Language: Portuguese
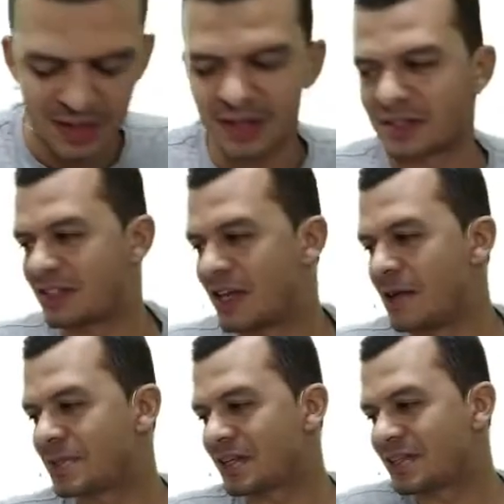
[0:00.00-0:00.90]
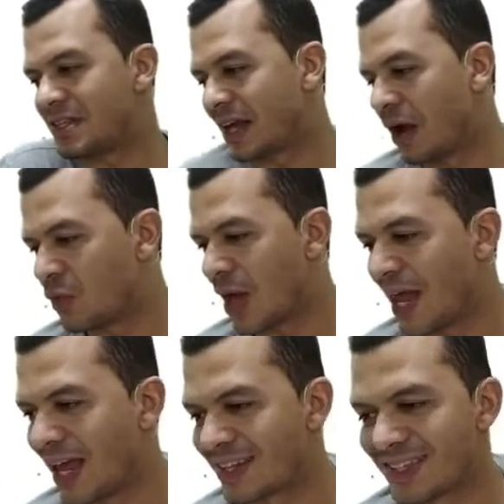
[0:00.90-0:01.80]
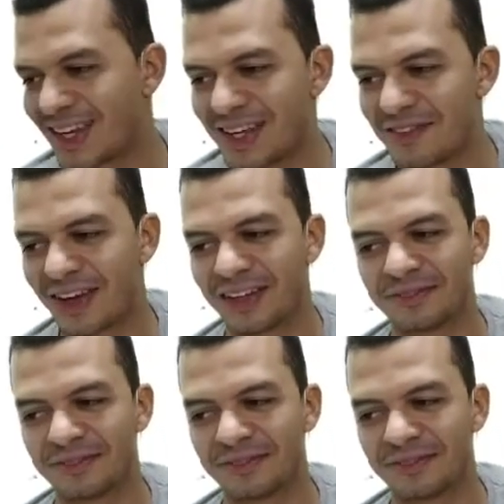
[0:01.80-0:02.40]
Simples assim, caiu no Enem essa aí, velho.